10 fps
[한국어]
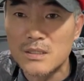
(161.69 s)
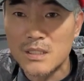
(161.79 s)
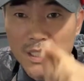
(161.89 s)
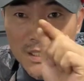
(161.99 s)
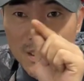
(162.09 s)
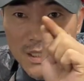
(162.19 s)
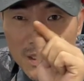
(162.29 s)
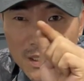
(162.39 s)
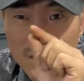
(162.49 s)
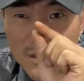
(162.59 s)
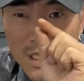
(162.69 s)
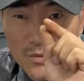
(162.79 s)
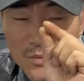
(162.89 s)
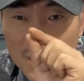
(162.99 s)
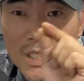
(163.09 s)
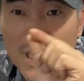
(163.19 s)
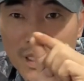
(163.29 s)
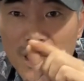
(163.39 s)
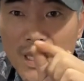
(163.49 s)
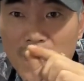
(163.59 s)
스크래치가 살짝 아주
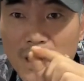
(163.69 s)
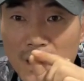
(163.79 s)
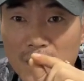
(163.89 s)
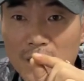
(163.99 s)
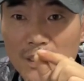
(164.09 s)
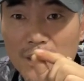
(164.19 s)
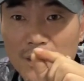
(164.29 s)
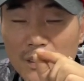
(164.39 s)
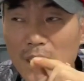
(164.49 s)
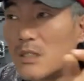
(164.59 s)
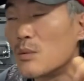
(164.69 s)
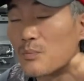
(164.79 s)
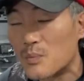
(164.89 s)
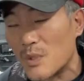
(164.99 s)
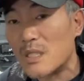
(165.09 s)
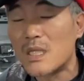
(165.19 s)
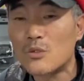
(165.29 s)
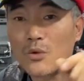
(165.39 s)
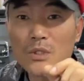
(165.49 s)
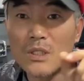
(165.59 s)
미세하게 예, 하지만
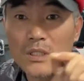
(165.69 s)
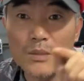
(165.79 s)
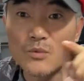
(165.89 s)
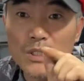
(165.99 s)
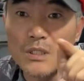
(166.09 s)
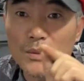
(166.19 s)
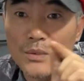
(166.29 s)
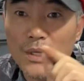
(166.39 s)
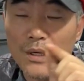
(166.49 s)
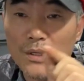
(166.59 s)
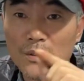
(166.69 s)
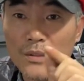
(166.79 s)
렌탈 도는 데 크게 문제는 없어요.